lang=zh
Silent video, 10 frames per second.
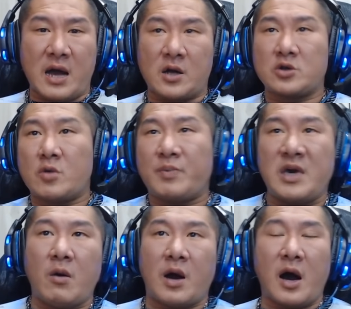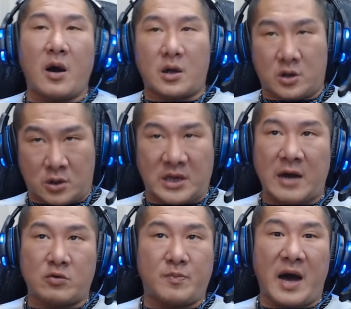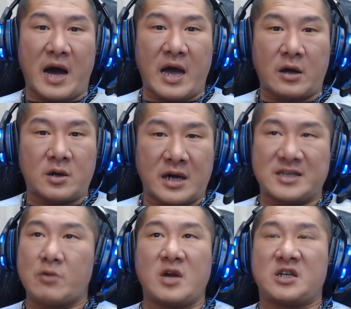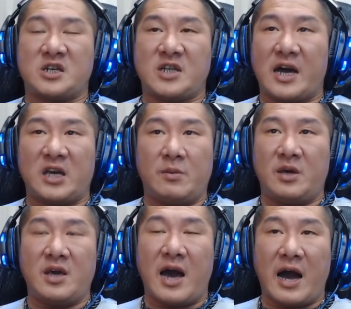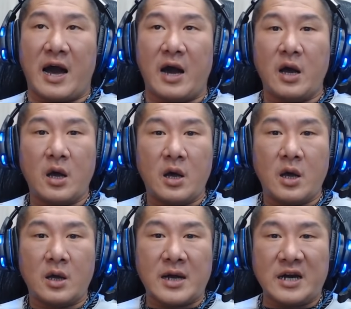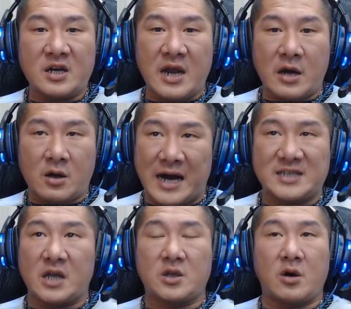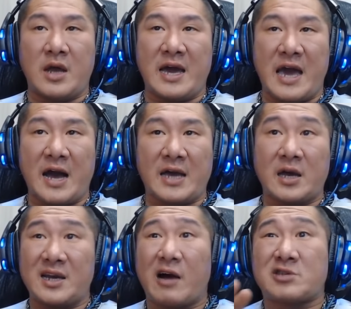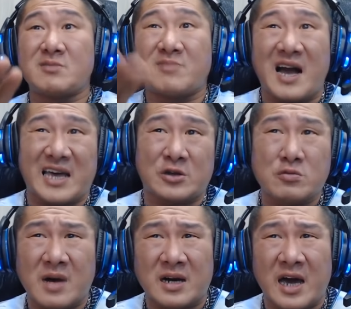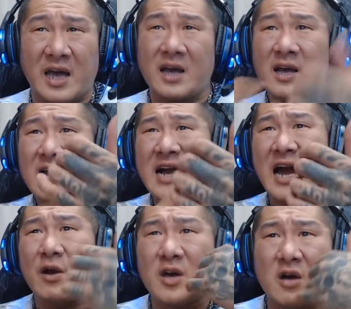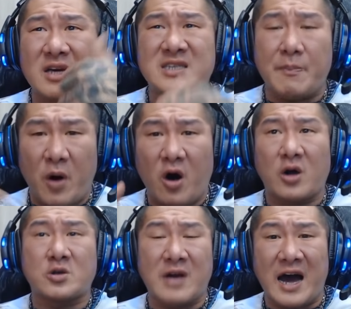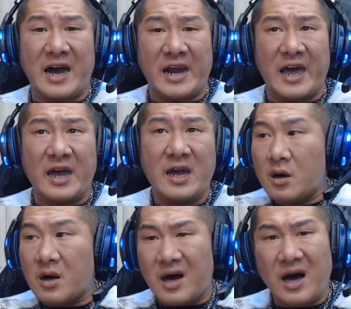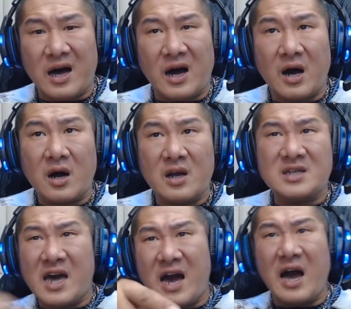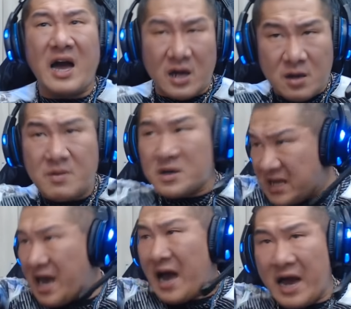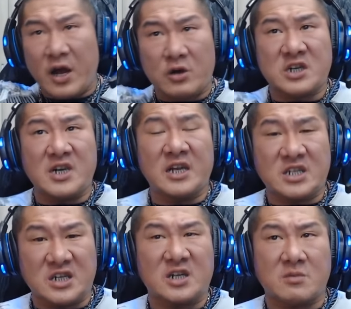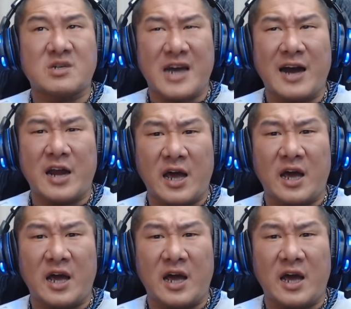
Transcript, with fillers: 高中毕业，我靠，徛几排啊！较早阮个时代稀微啊，甲恁娘搁开山刀了，也爱害。去。老师毋敢行出门咧，卡着迄个警察保护出来咧。啊，恁遮，诶，恁问遮，诶，六七年级是毋是安尼？